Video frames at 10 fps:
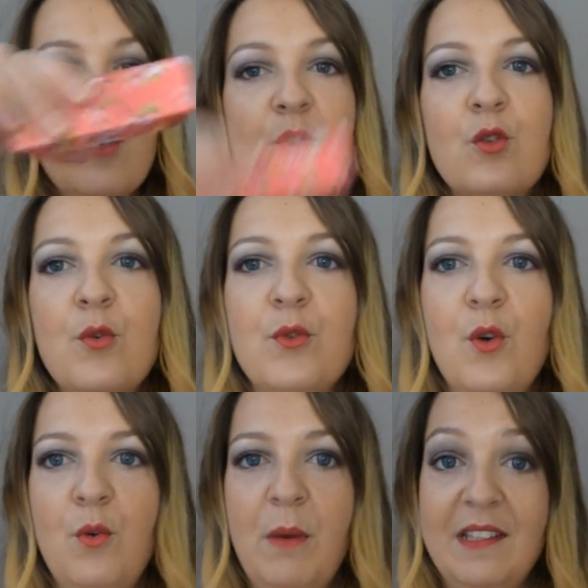Sauf
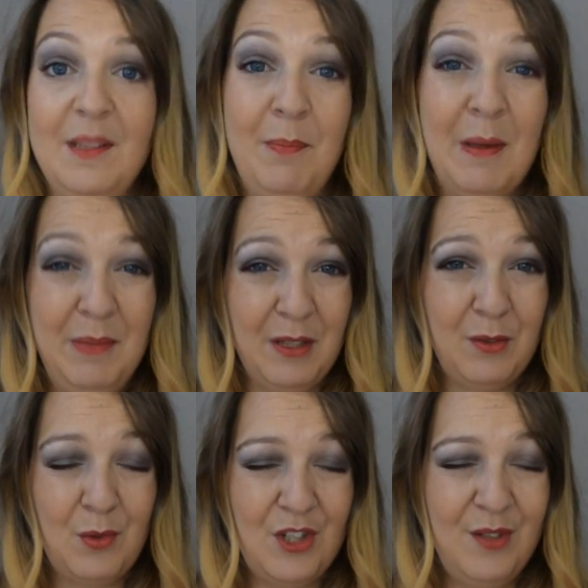que bah c'est pas bien
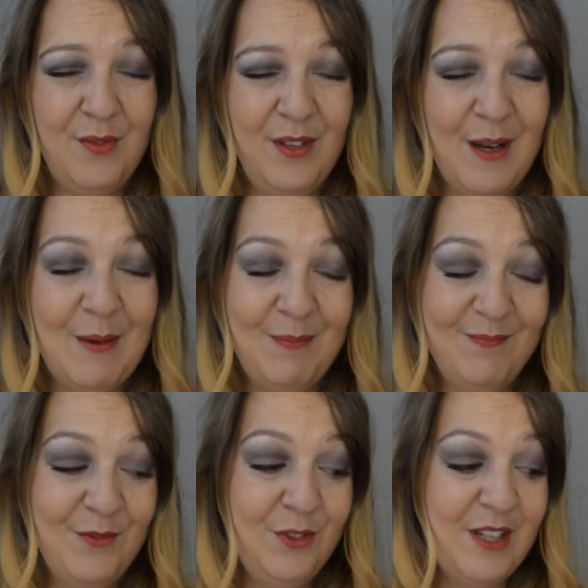ce que j'ai fait. Hein.
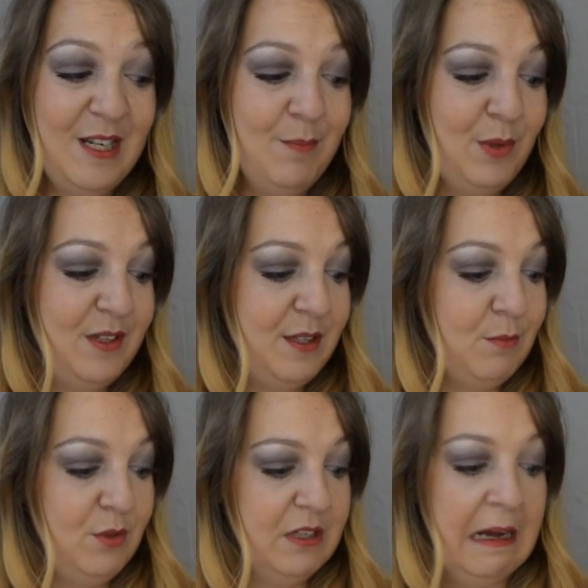Vous allez
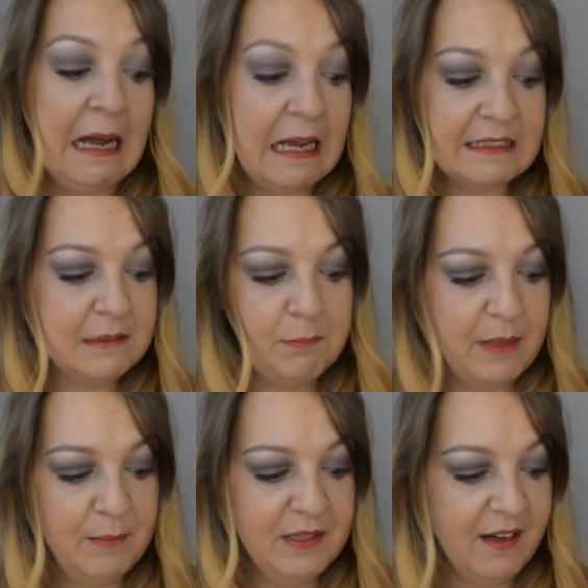peut-être me dire ah c'est
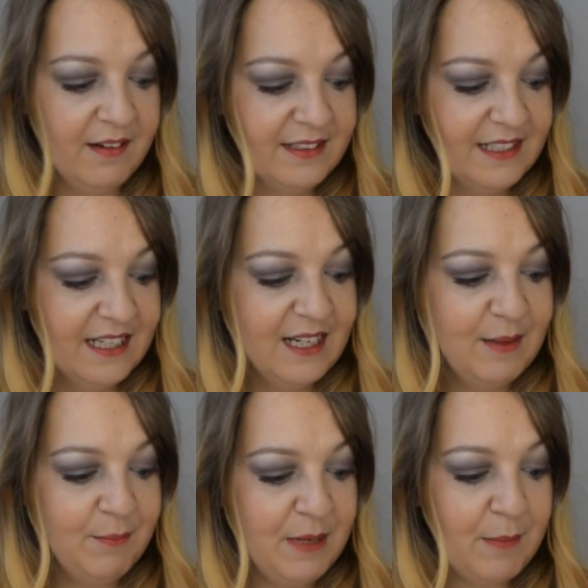pas bien.
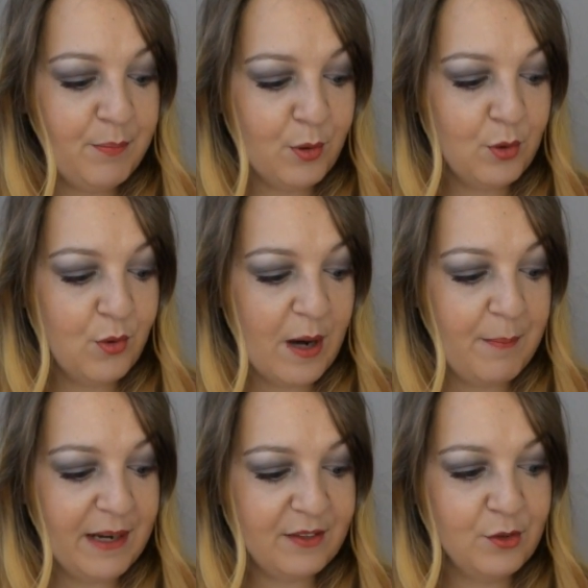Mais pourquoi
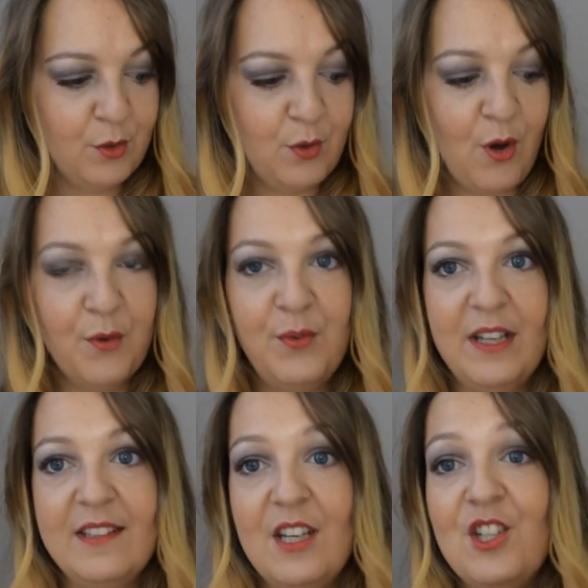Parce que en
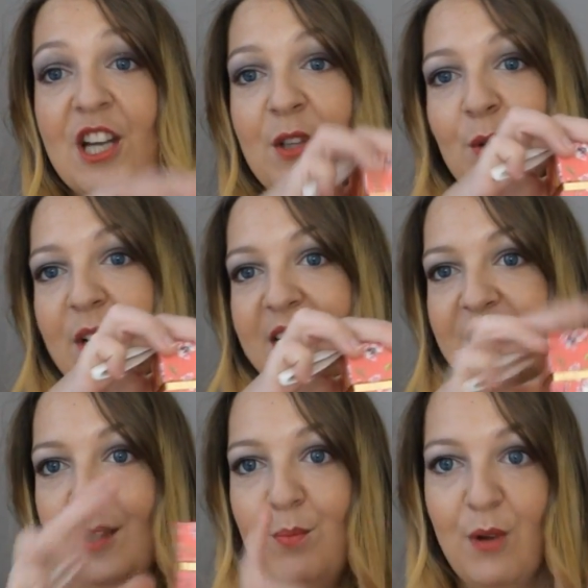fait j'adorais
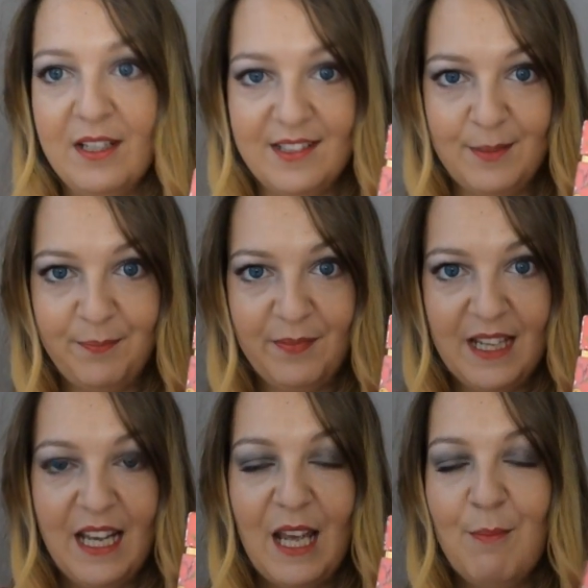cette boîte,
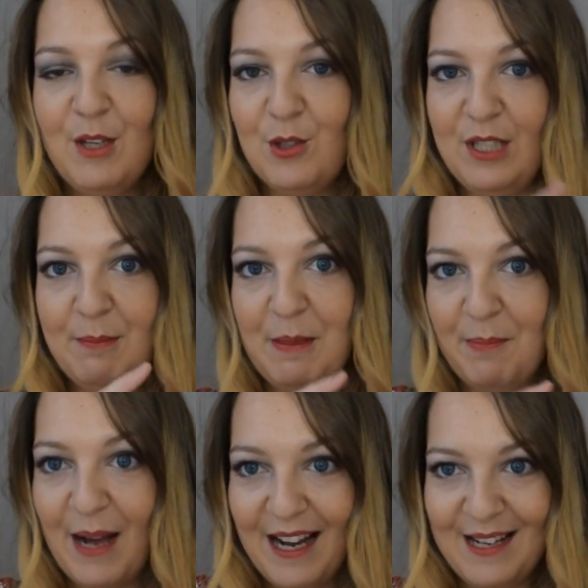mais je n'aimais
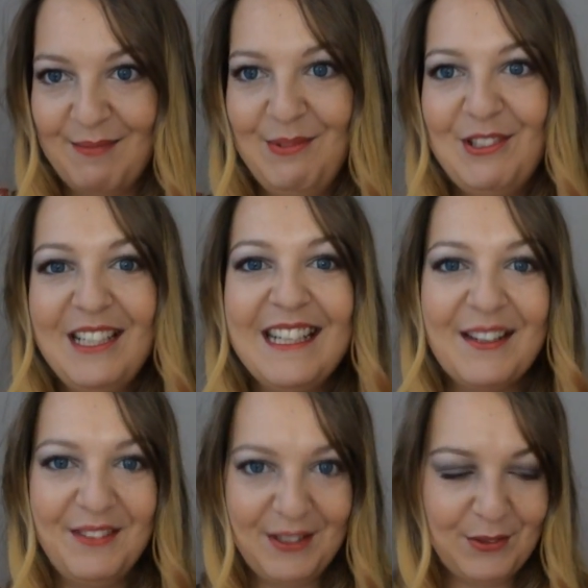pas la bougie
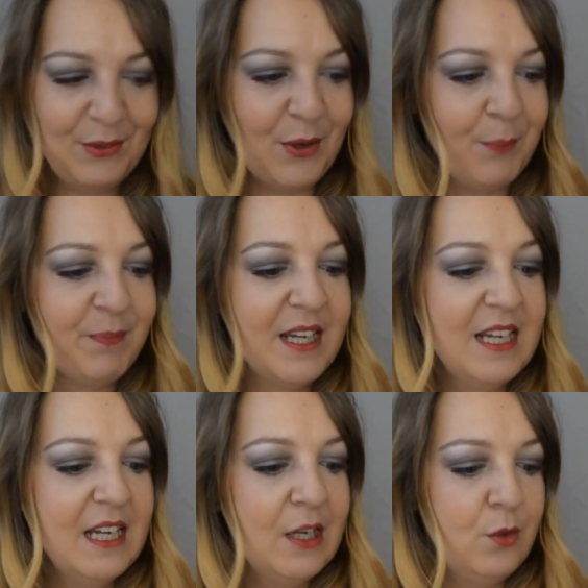qu'il y avait dedans.
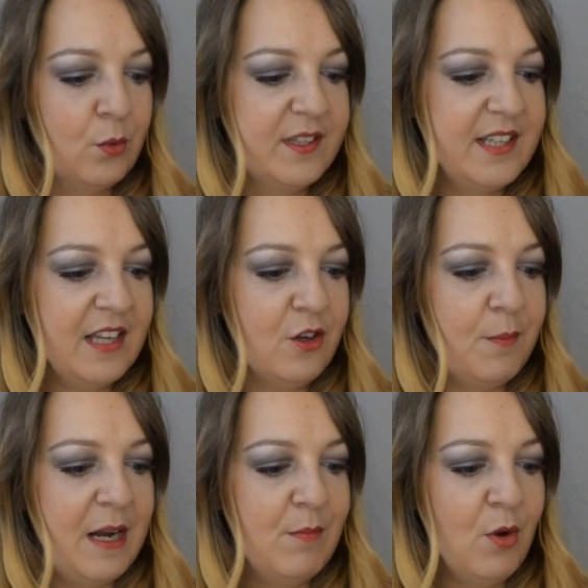Donc ça,
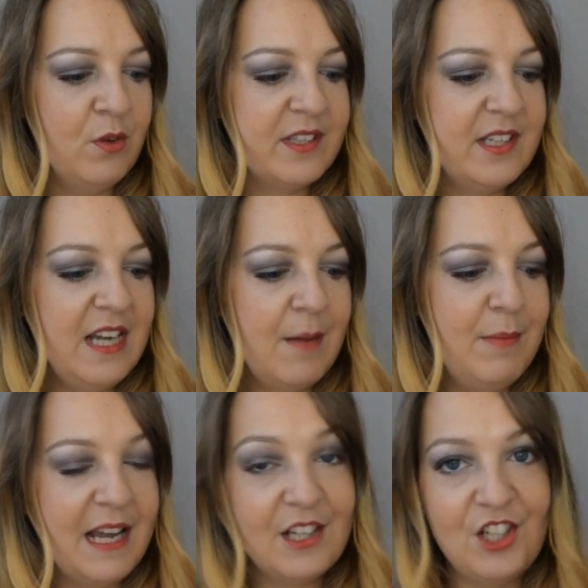normalement, c'est la
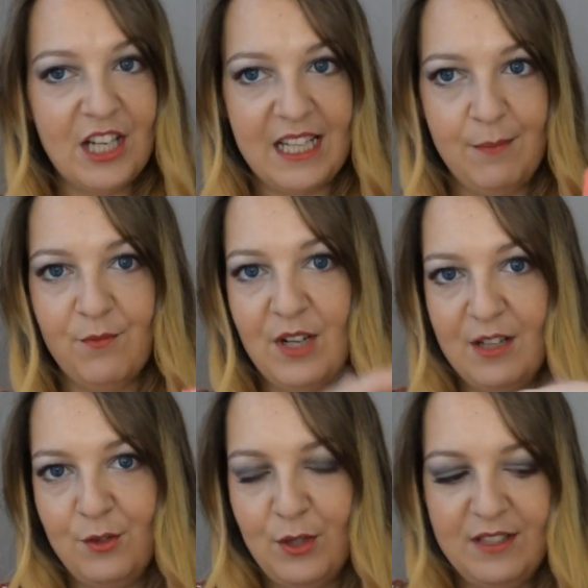Black Cherry,
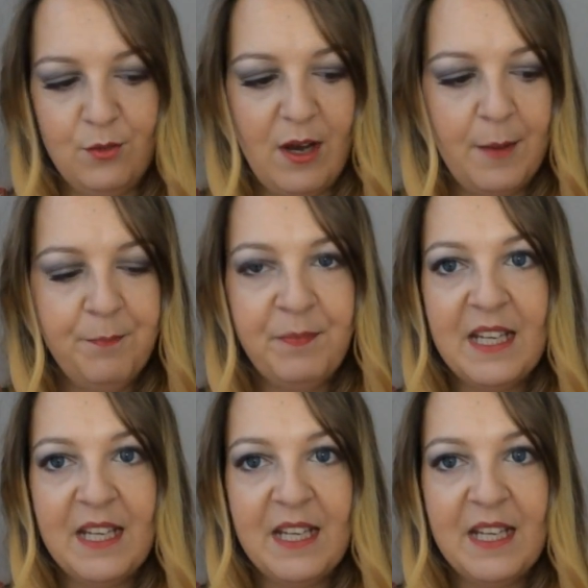voilà, cerise noire.